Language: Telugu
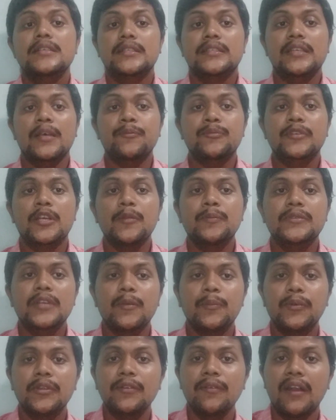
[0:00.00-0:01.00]
సబ్స్క్రైబ్
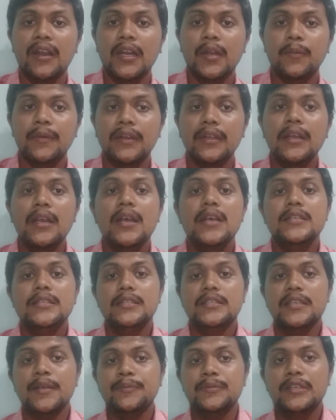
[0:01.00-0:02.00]
చేయకపోతే వెంటనే మరి
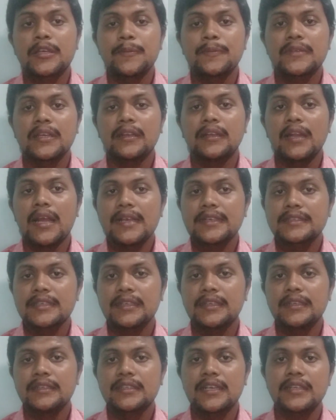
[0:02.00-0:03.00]
సబ్స్క్రైబ్ చేయండి లైక్
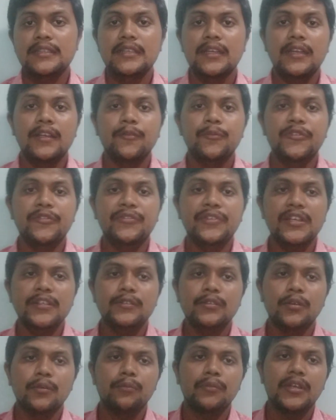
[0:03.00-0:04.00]
చేయండి షేర్ చేయండి మీ
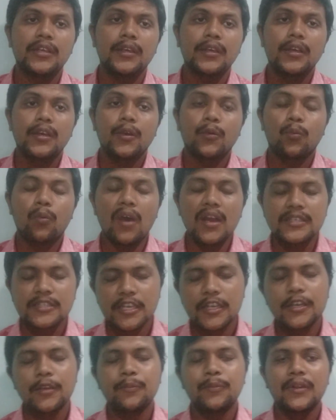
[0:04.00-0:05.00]
ఫ్రెండ్స్తో మీ
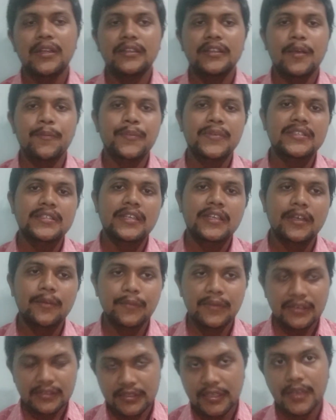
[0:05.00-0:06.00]
వాట్సాప్ గ్రూప్లో తప్పనిసరిగా
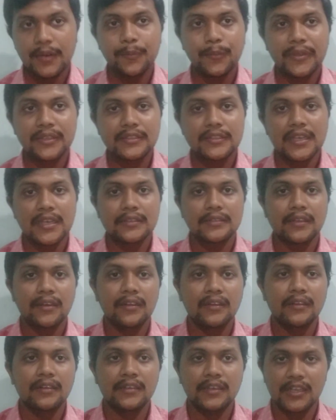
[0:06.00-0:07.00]
మరి షేర్
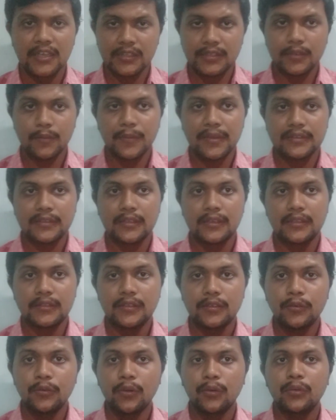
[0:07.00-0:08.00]
చేస్తారని నేను తప్పనిసరి
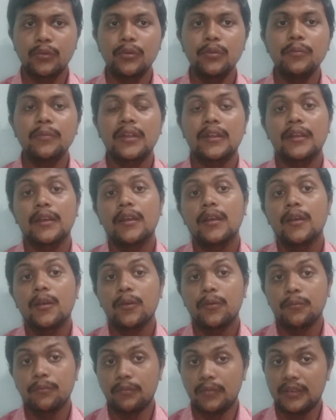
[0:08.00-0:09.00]
అయితే కోరుకుంటూ మరి
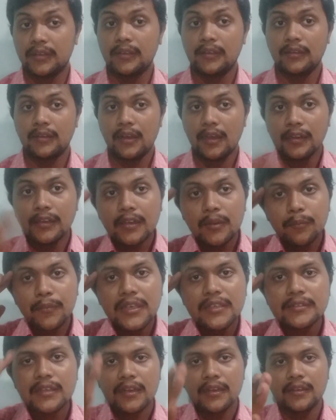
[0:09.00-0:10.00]
మీ అనేది
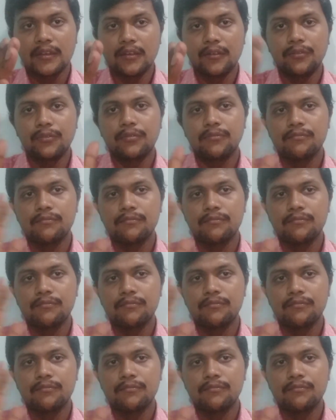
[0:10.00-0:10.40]
మీ సనిగా